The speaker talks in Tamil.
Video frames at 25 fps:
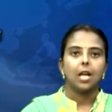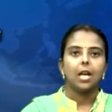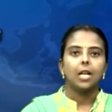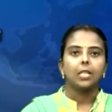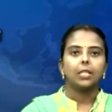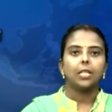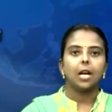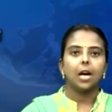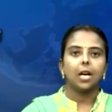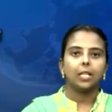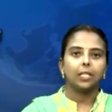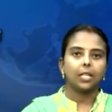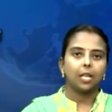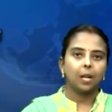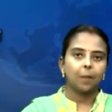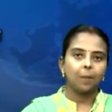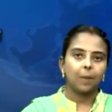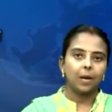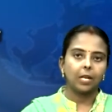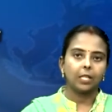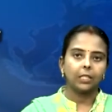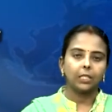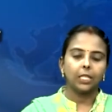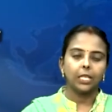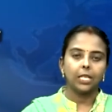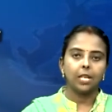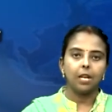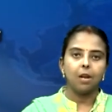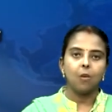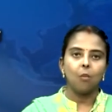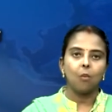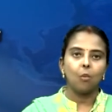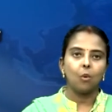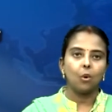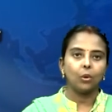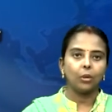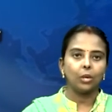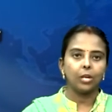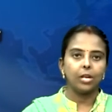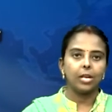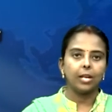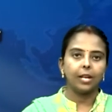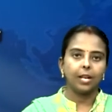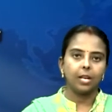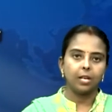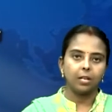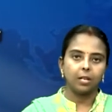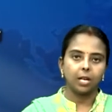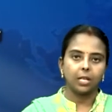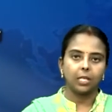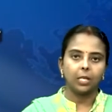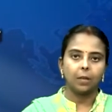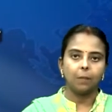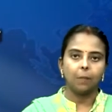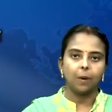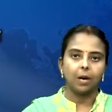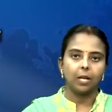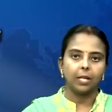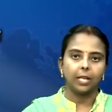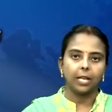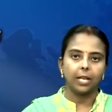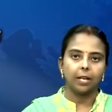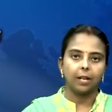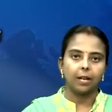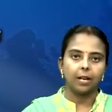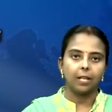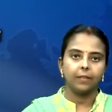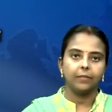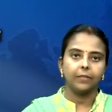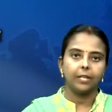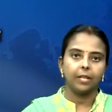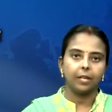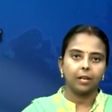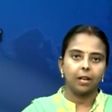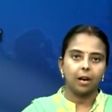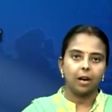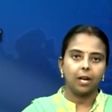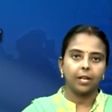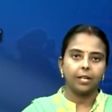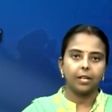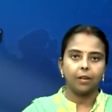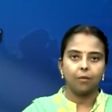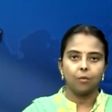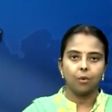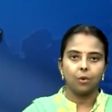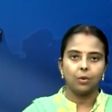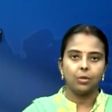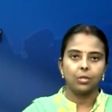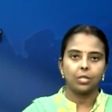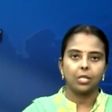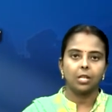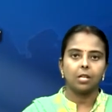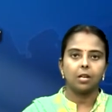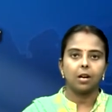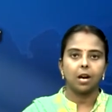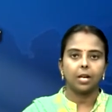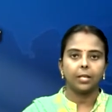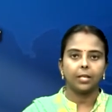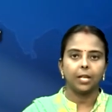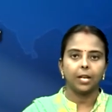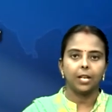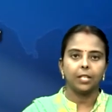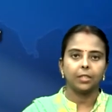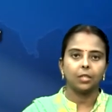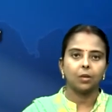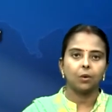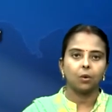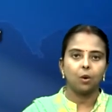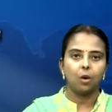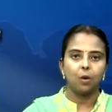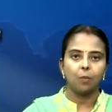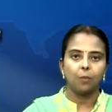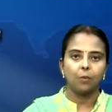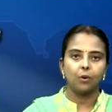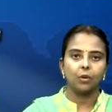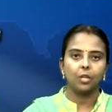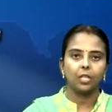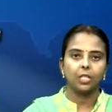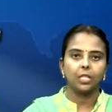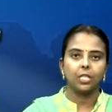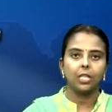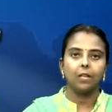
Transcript: தாதர் பகுதியில் ஓட்டுநரின் கட்டுப்பாட்டை இழந்த லாரி ஒன்று கட்டிடத்துக்குள் புகுந்து